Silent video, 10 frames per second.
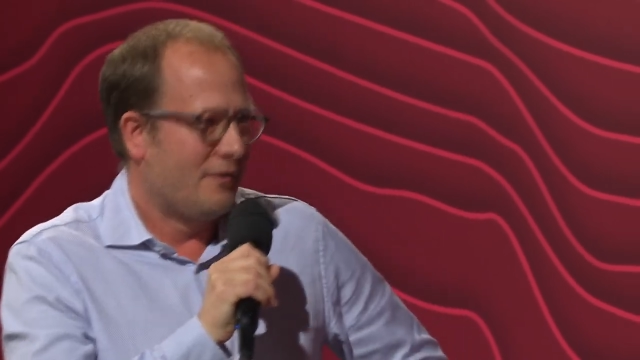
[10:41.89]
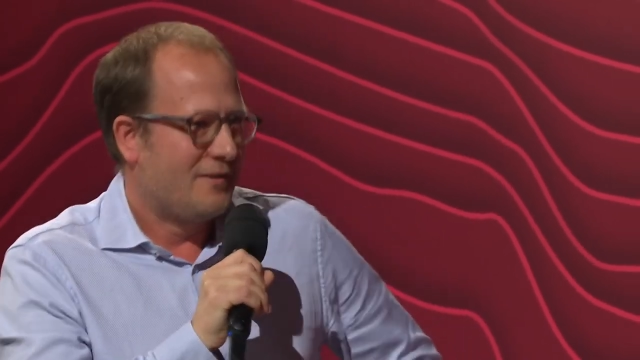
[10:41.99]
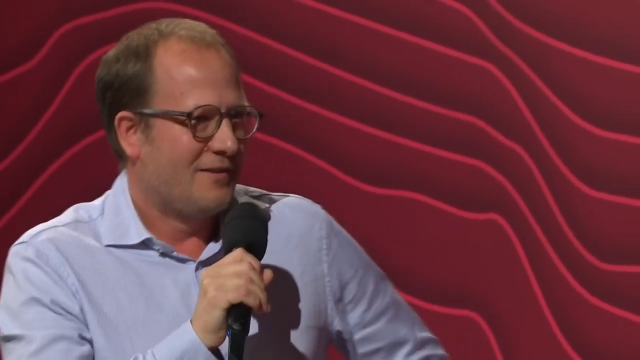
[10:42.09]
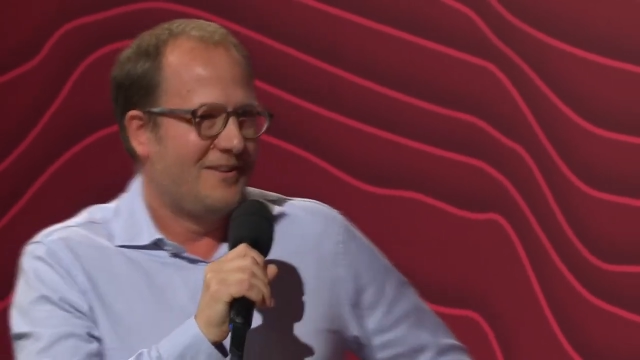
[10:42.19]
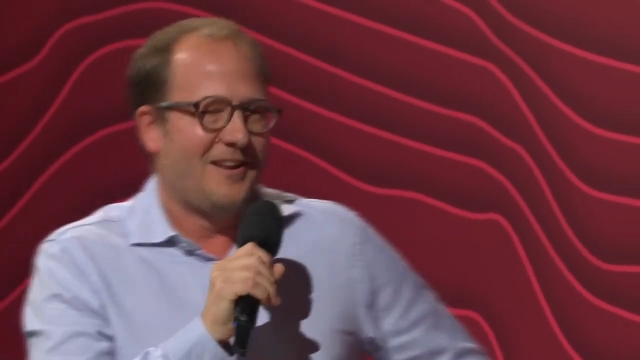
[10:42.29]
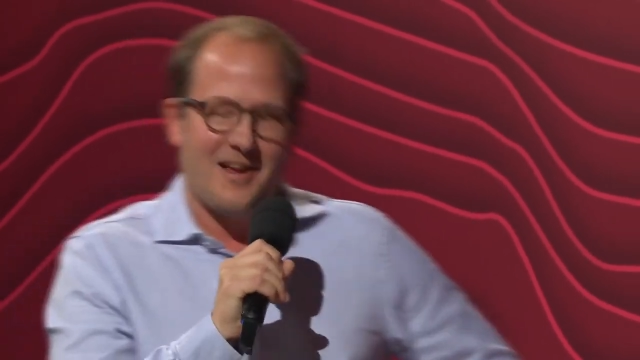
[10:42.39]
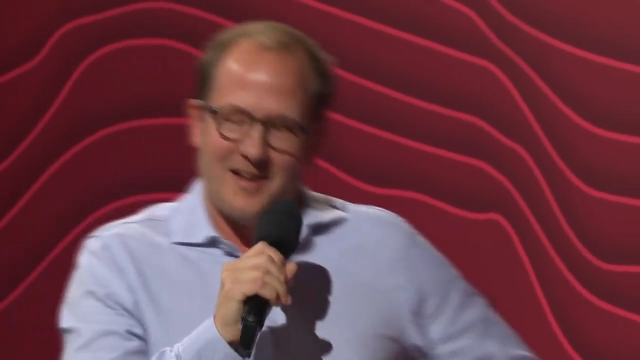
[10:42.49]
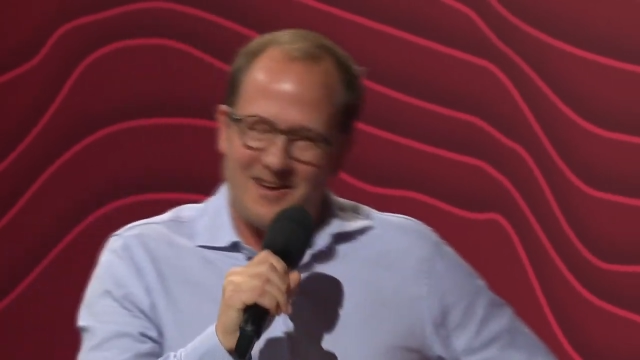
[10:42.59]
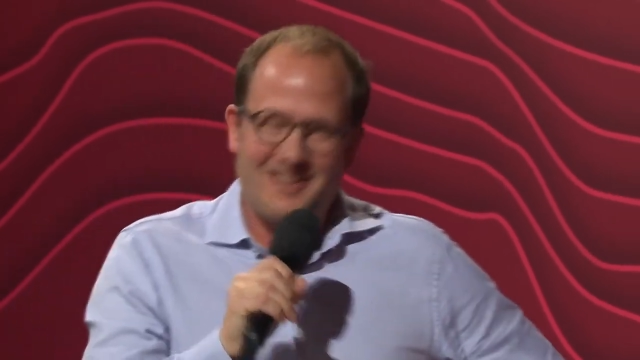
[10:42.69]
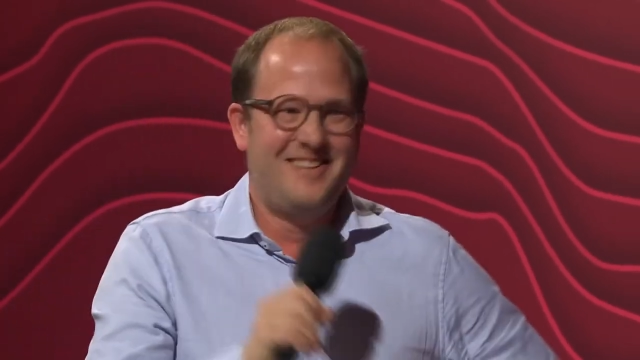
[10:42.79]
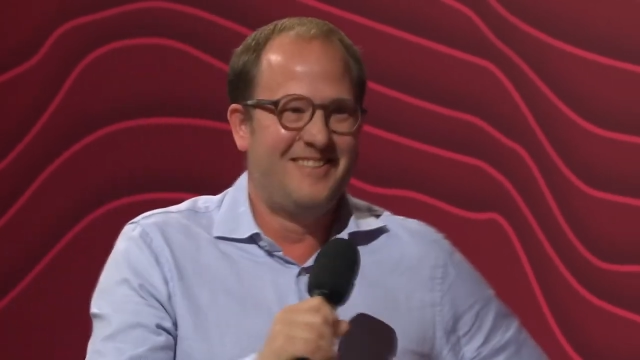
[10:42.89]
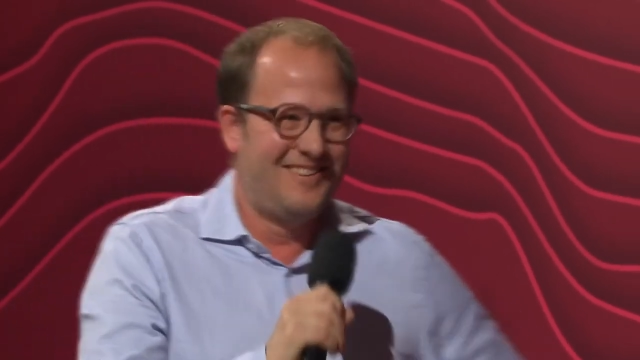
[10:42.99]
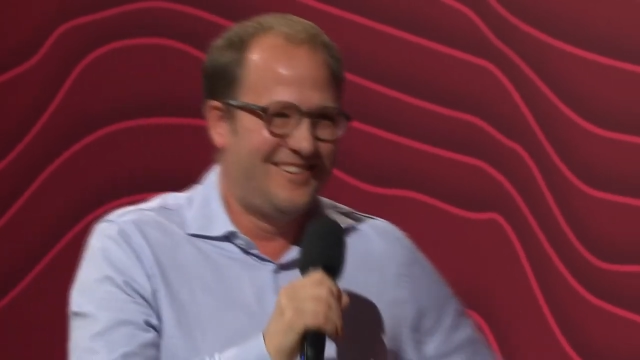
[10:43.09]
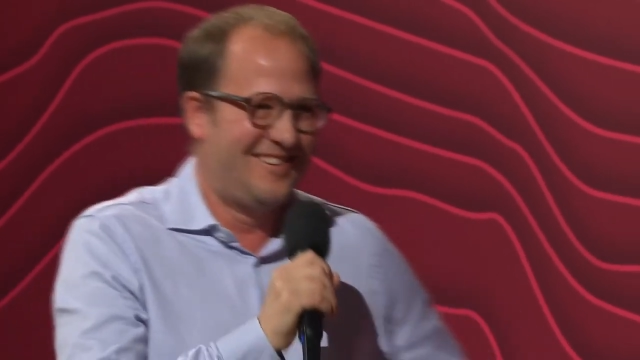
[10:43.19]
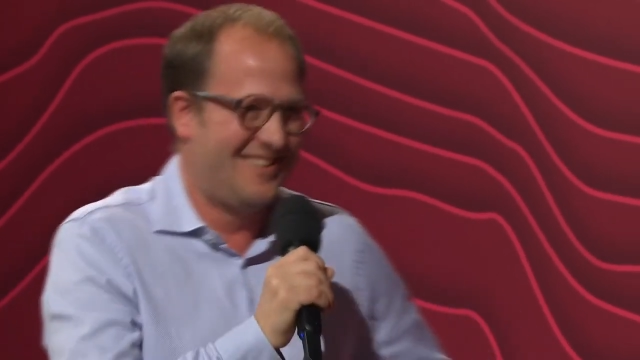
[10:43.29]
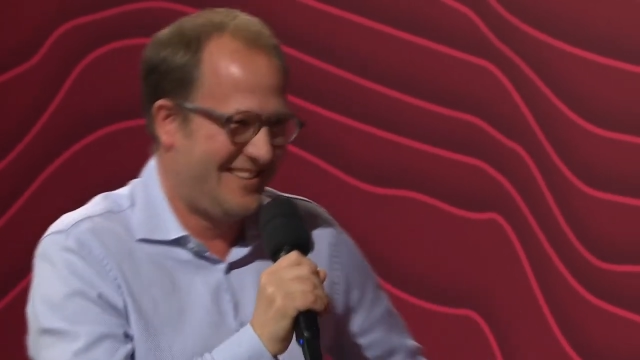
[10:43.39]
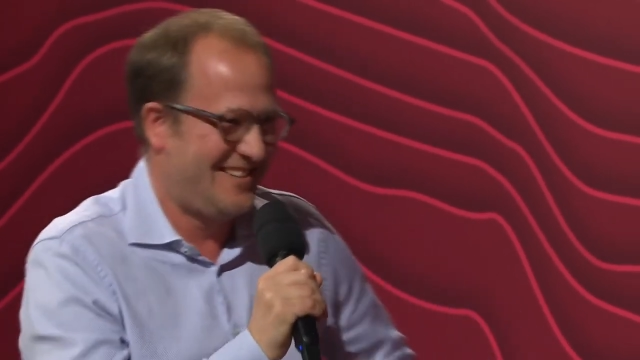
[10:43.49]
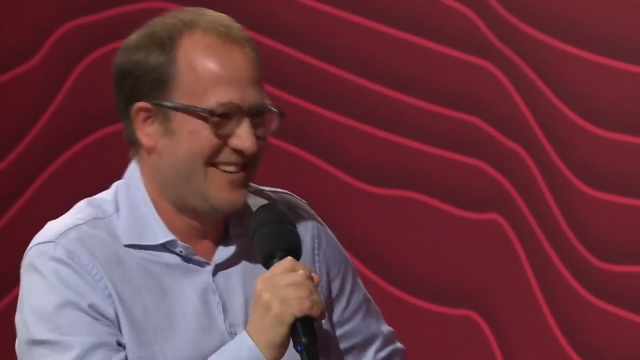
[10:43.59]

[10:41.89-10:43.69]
Tatsächlich, ja, ja. mit seit gestern.